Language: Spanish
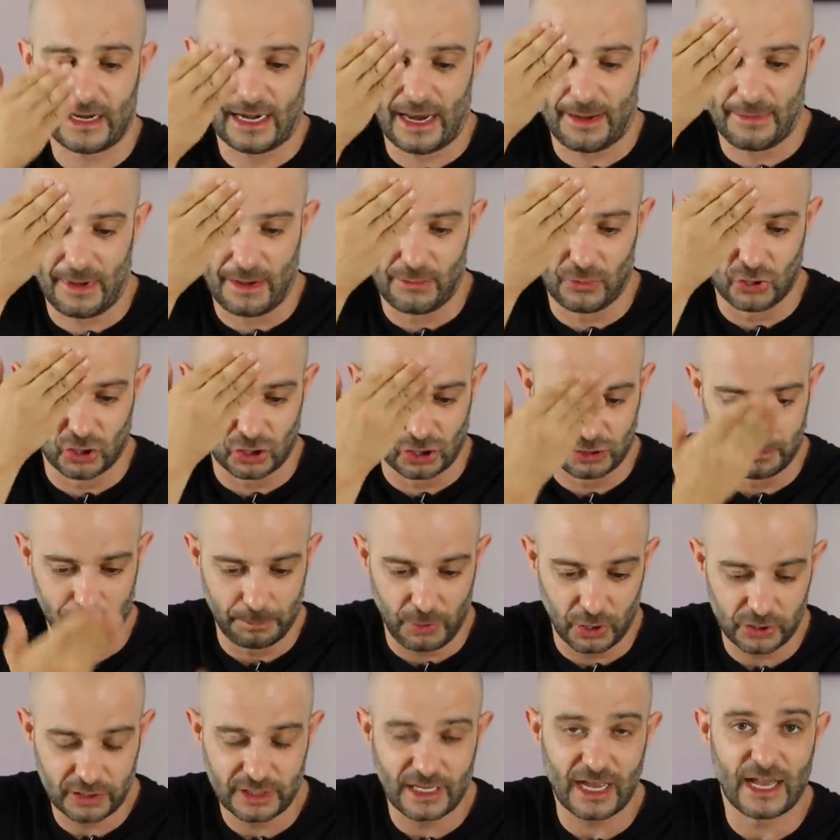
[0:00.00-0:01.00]
grabamos
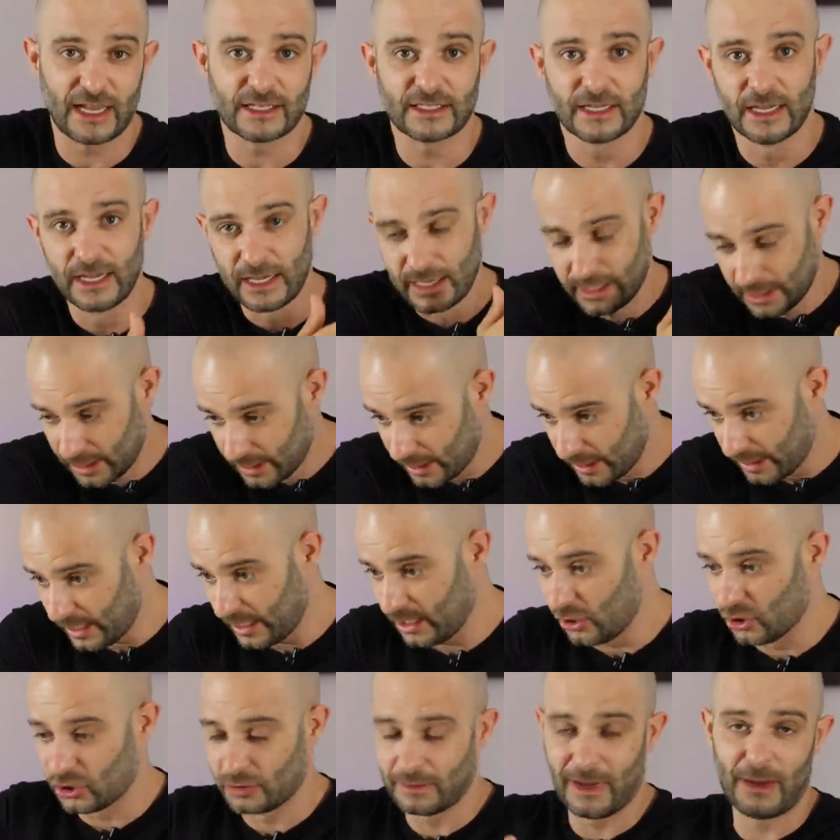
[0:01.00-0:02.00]
podcast
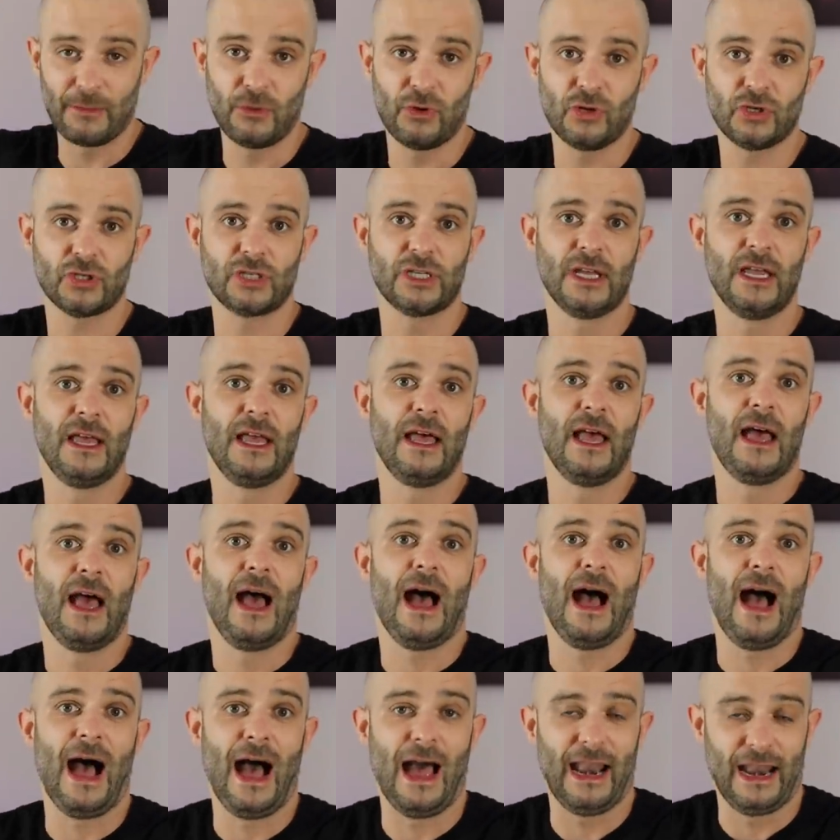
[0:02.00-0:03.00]
y nos vamos
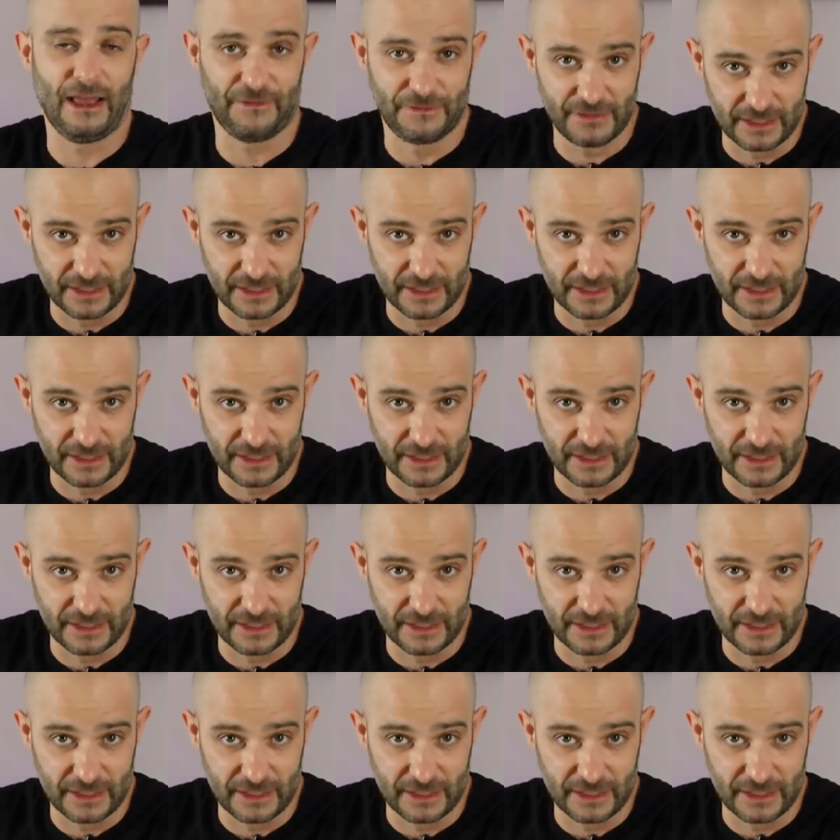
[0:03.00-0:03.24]
a la